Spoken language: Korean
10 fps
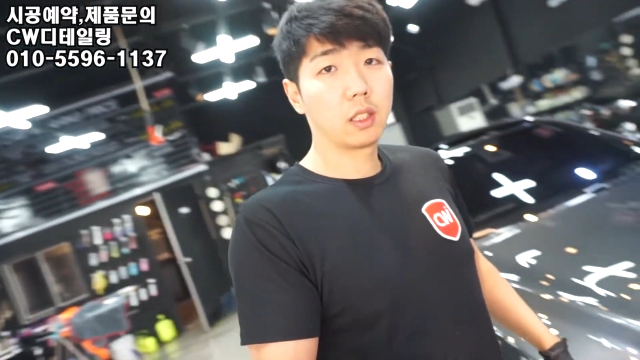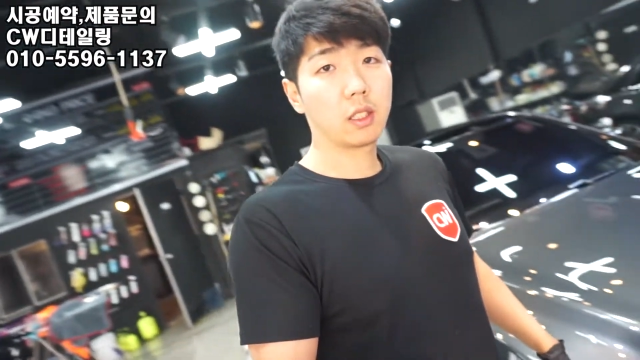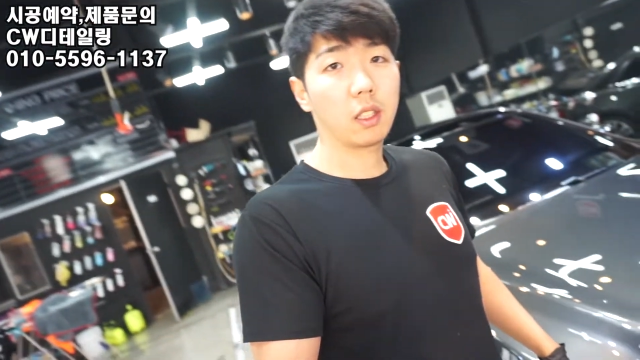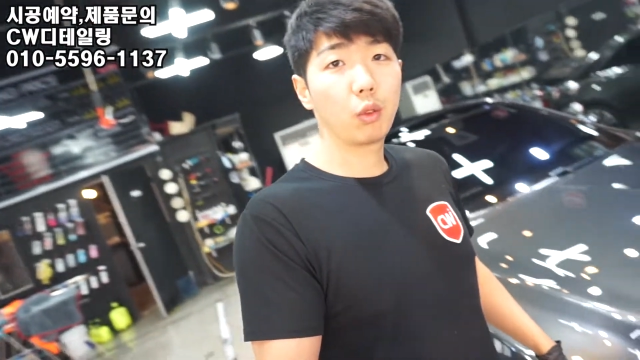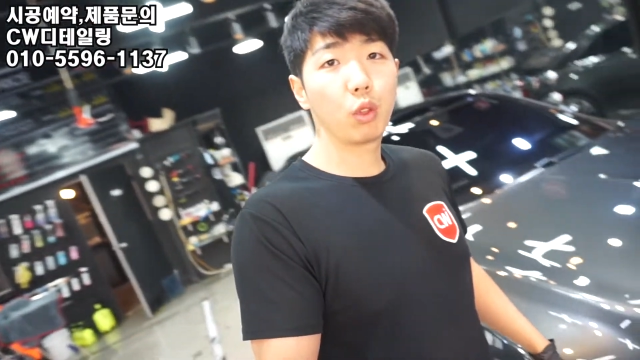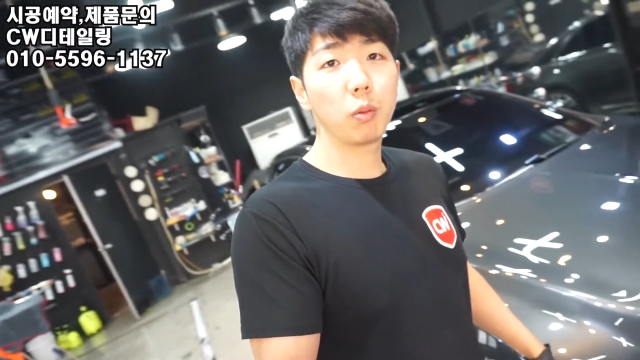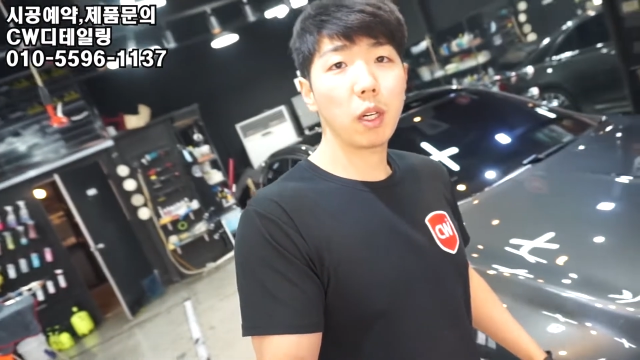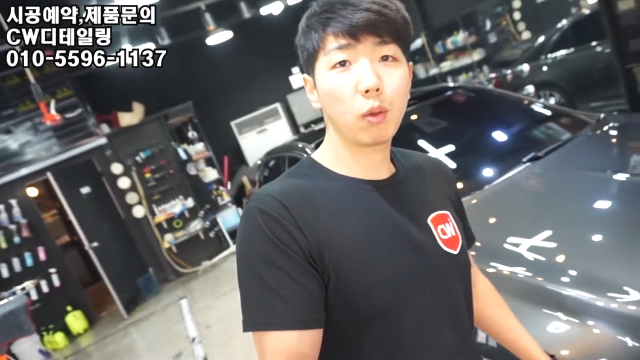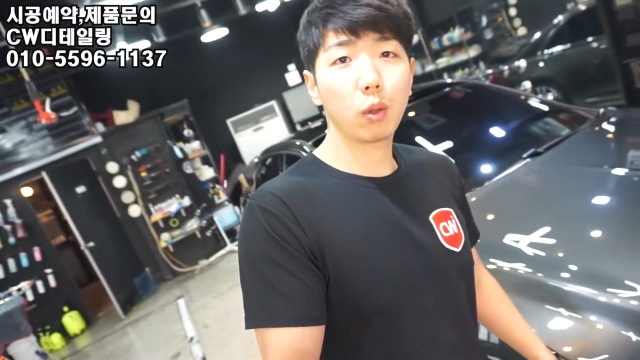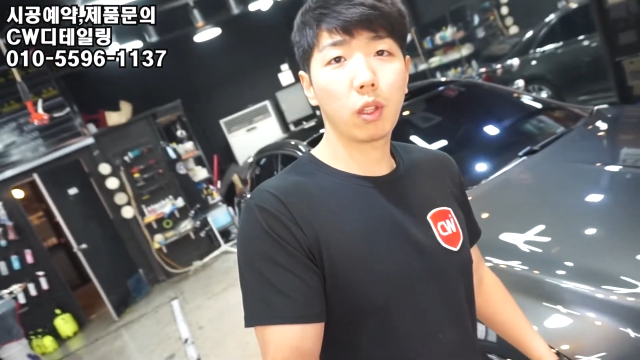자
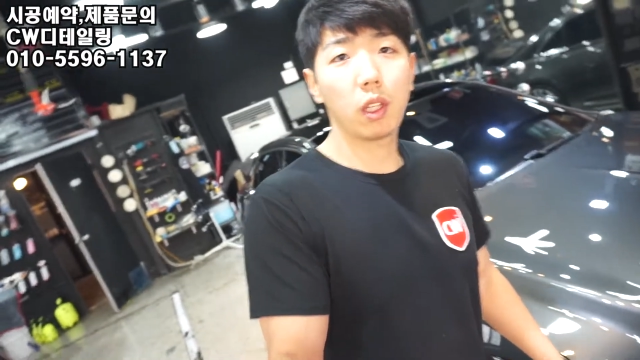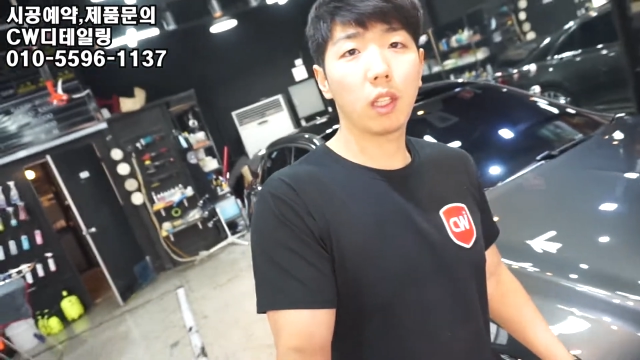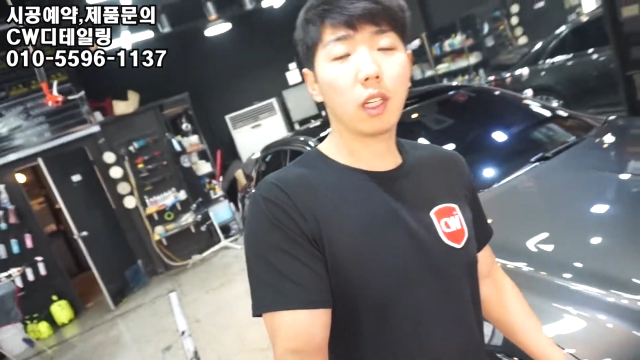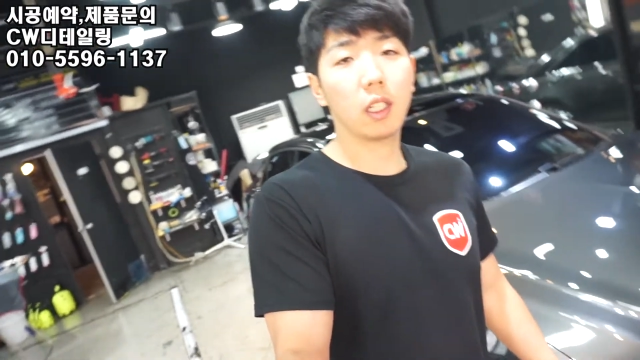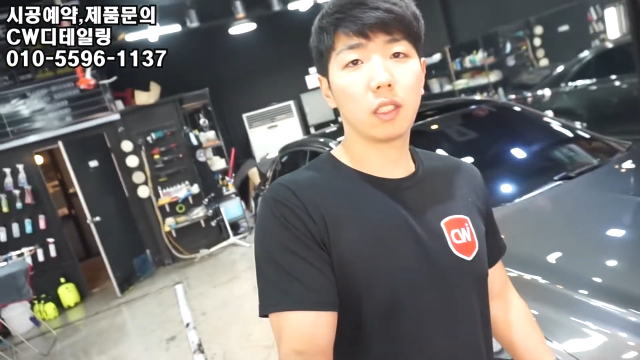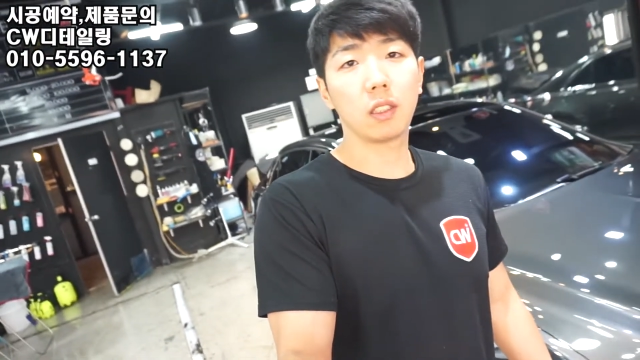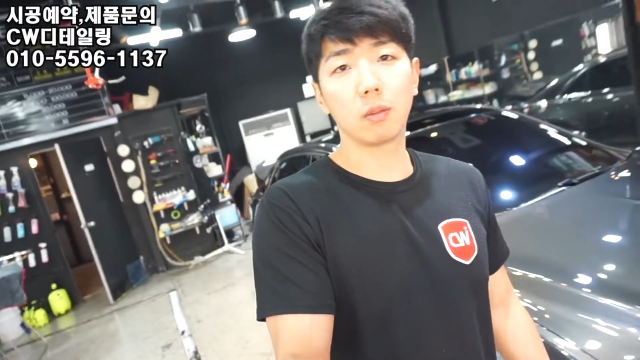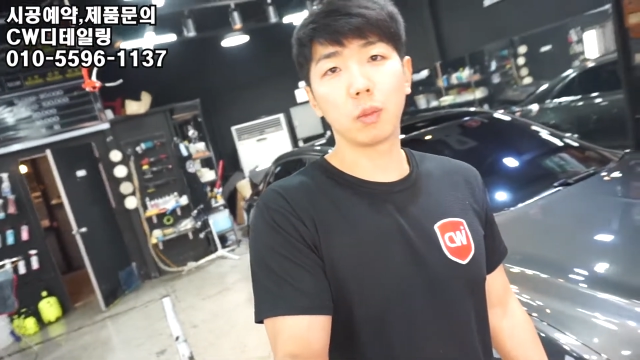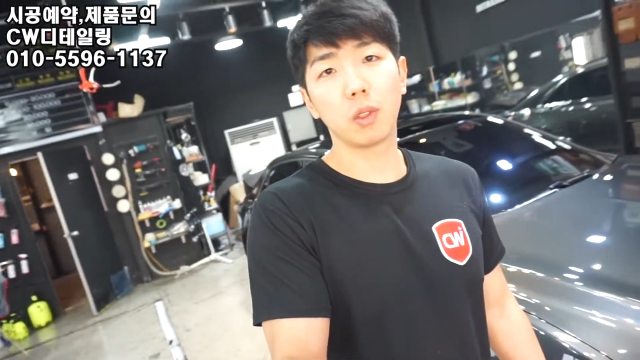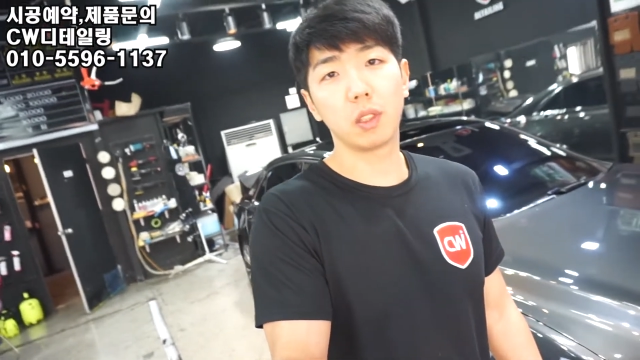유리막 코팅
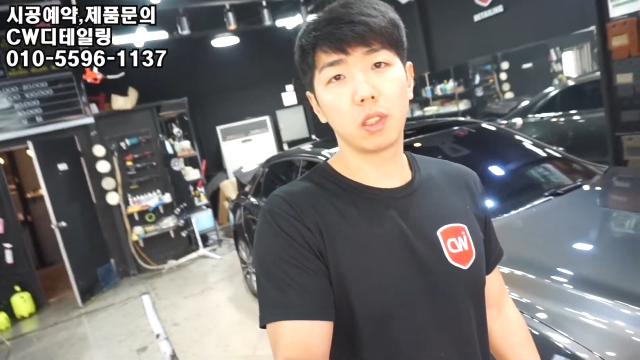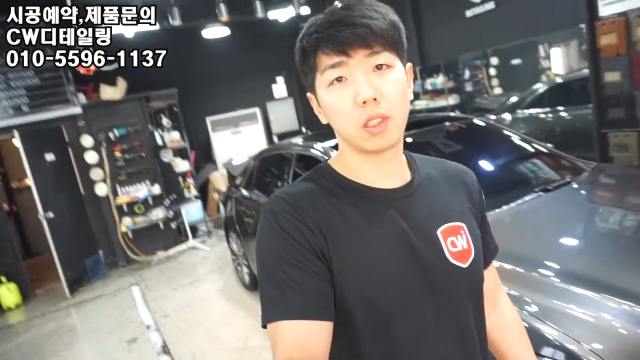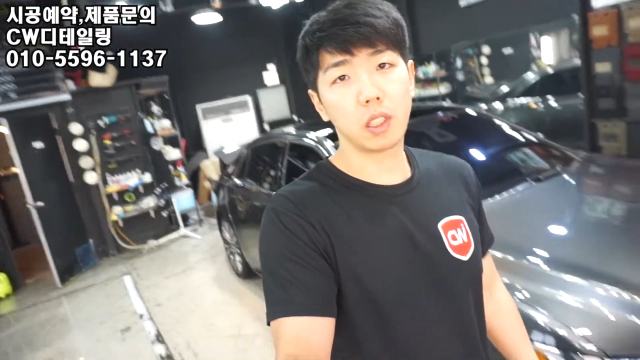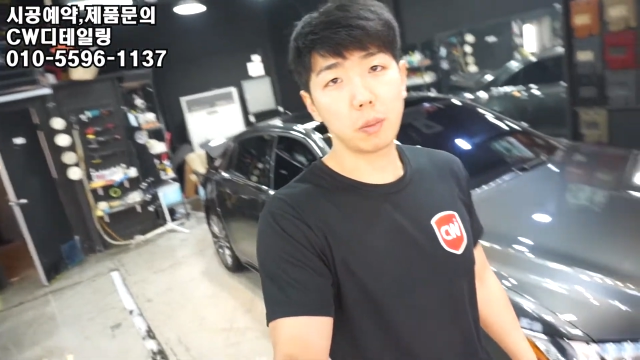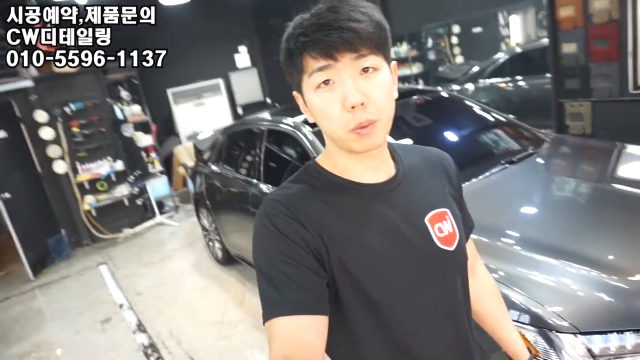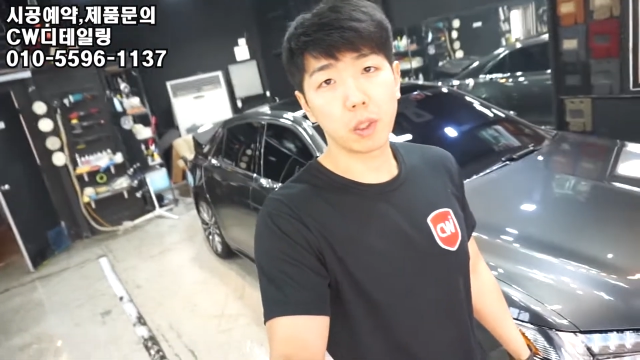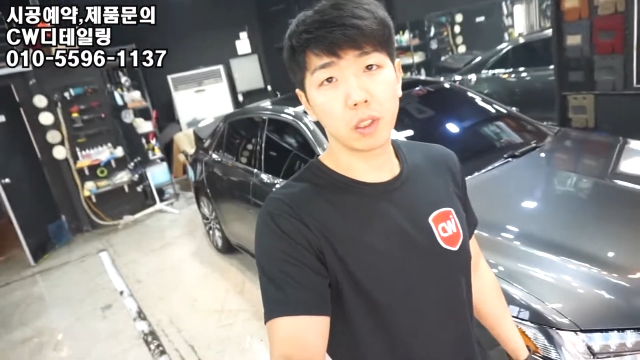하시는 분들 셀프로